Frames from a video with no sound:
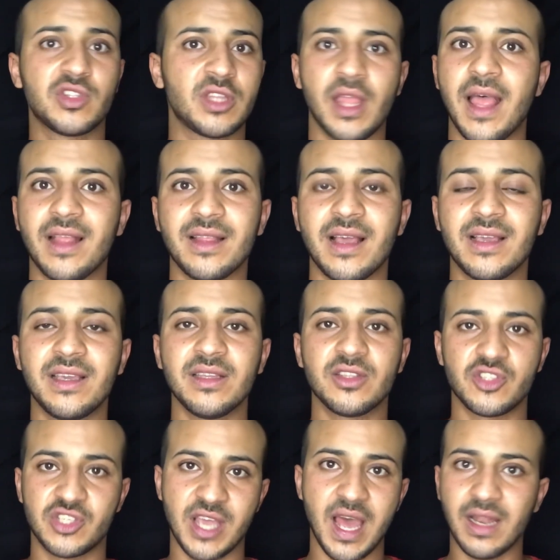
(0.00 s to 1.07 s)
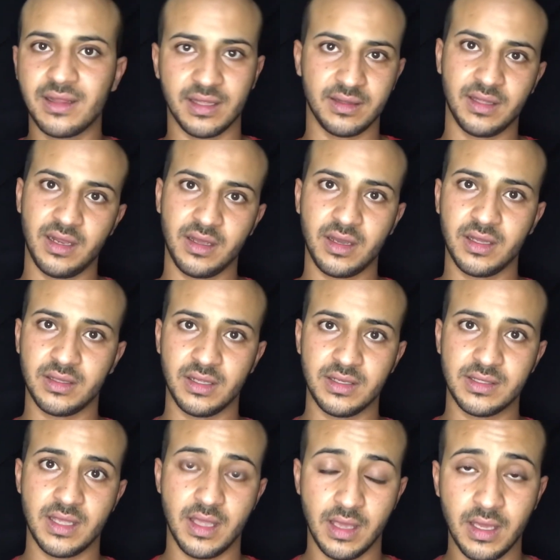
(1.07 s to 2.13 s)
اكيد تجاهلت التعليقات اللي
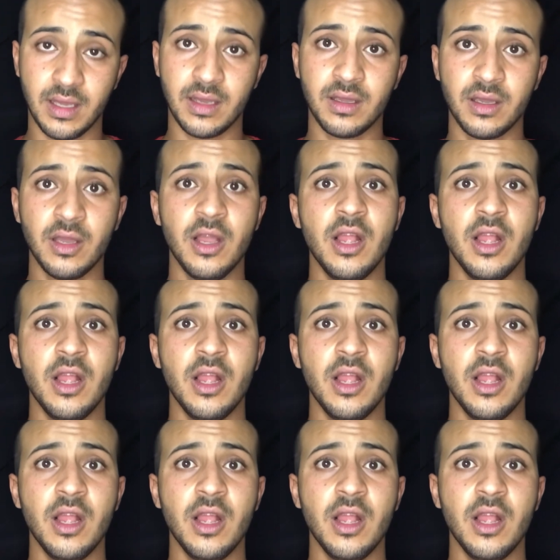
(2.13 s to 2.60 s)
زي هيك